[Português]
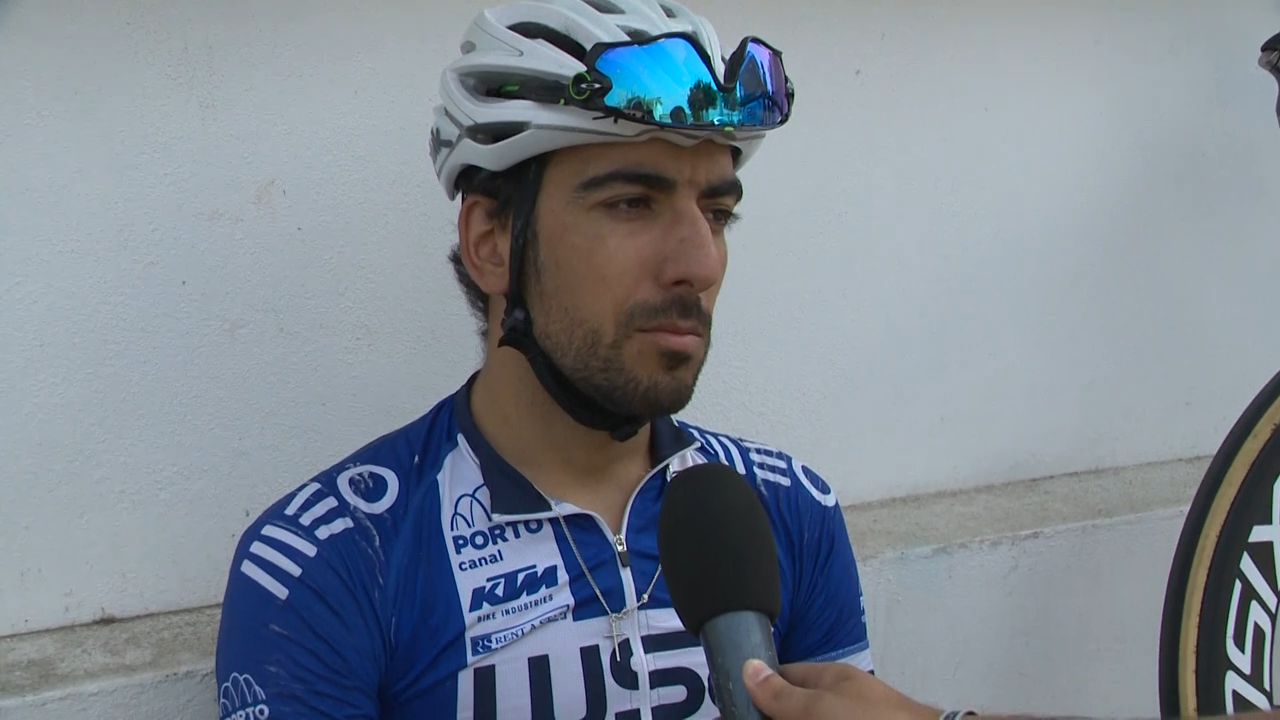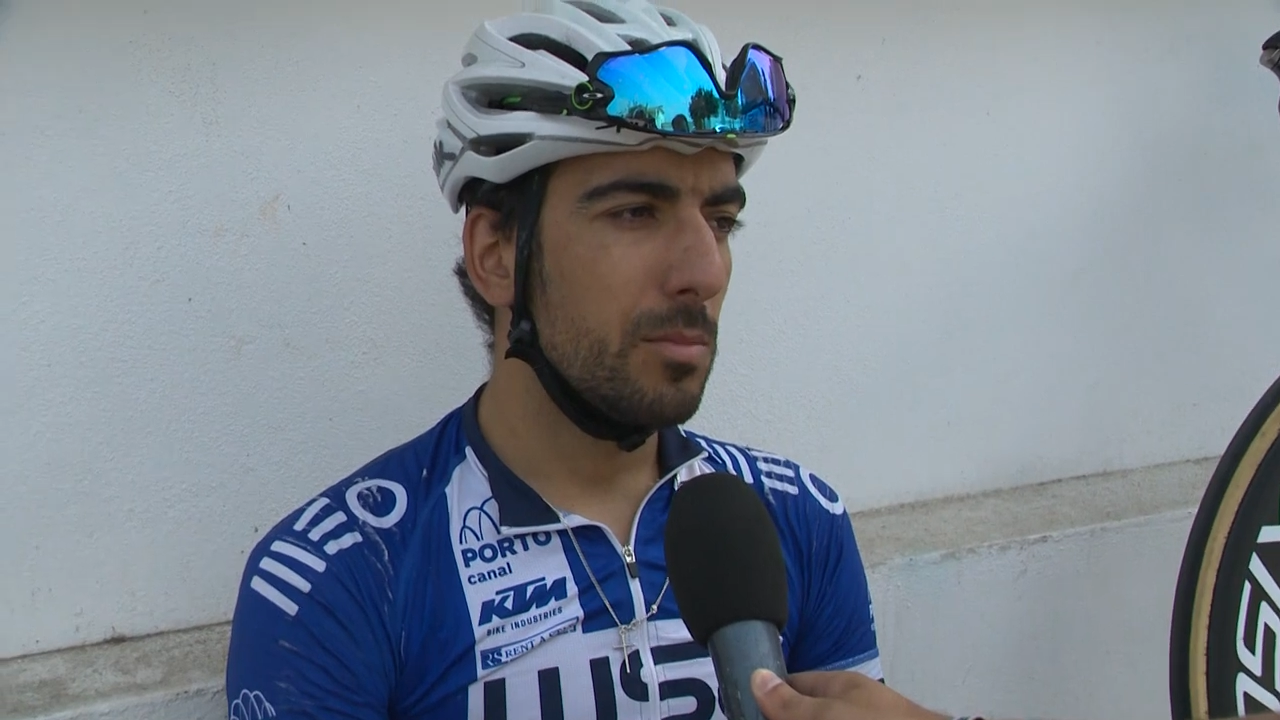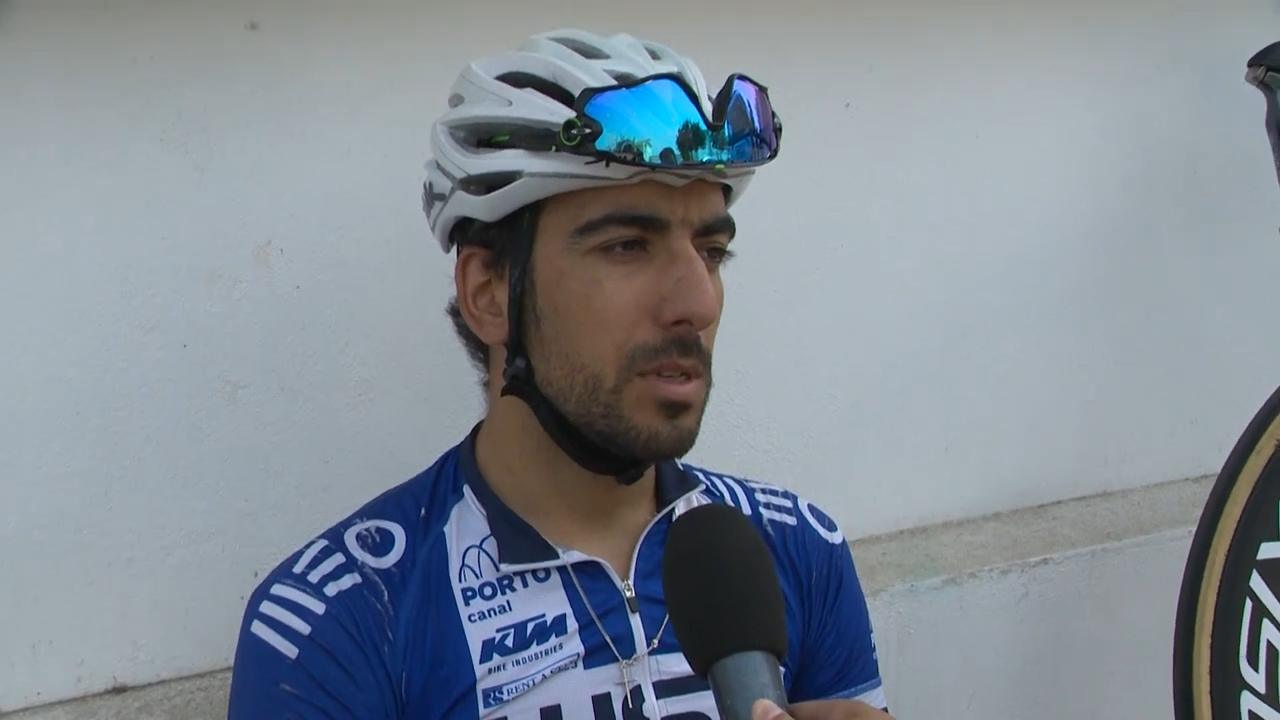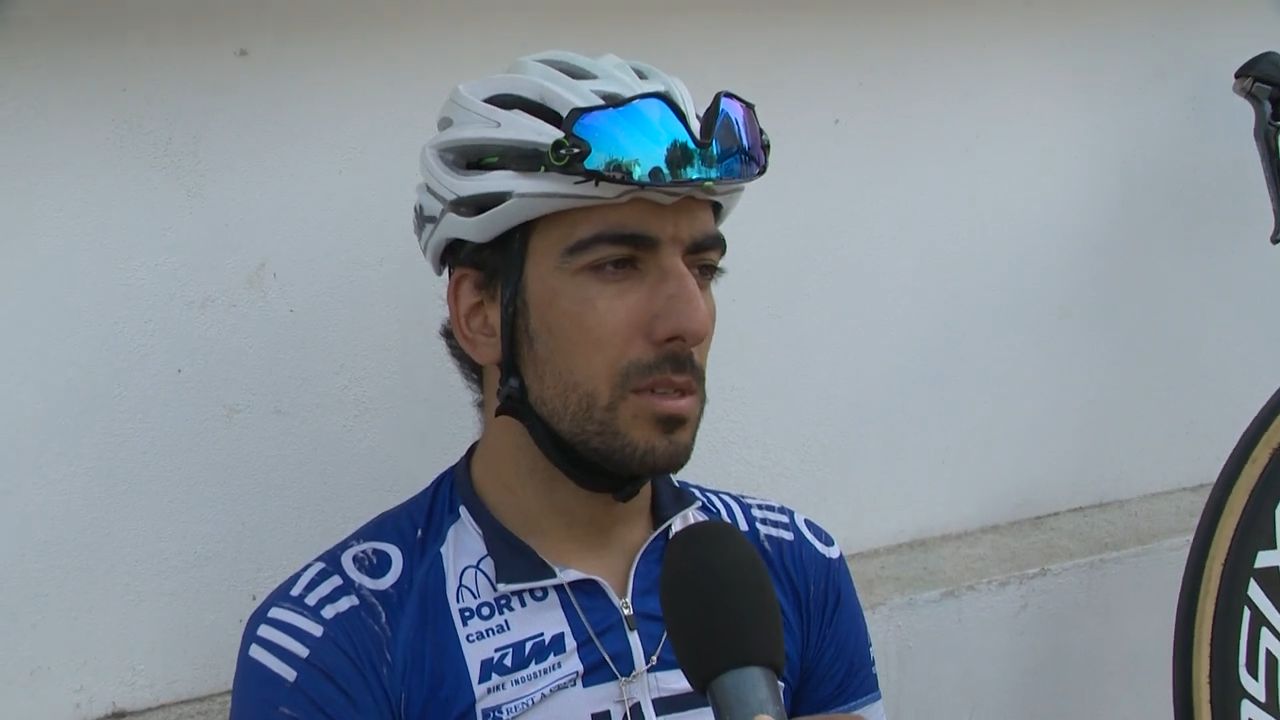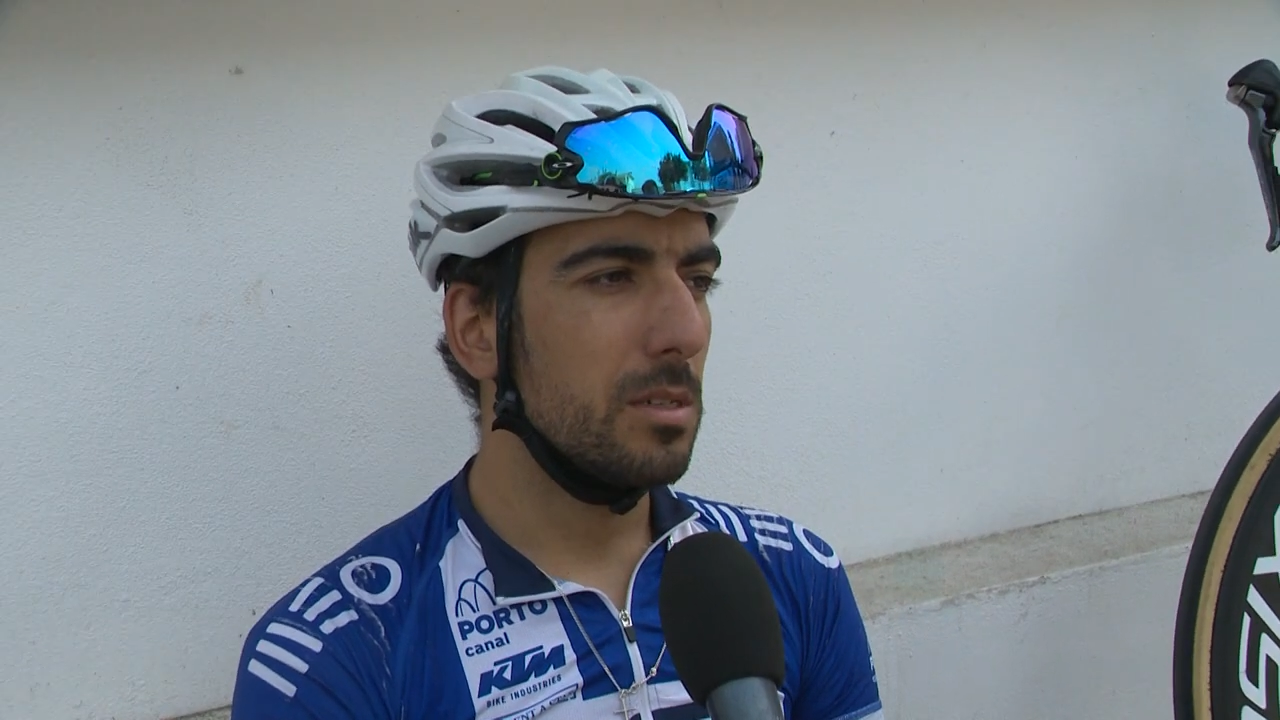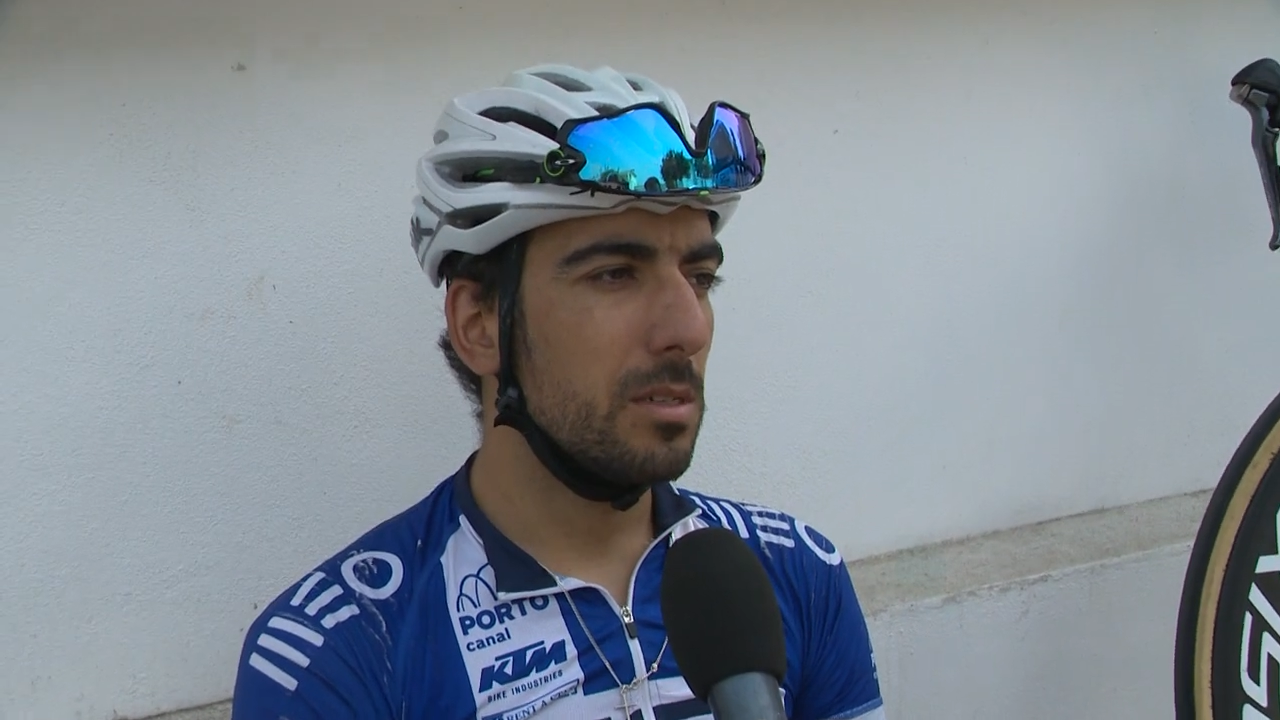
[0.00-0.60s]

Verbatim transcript: mas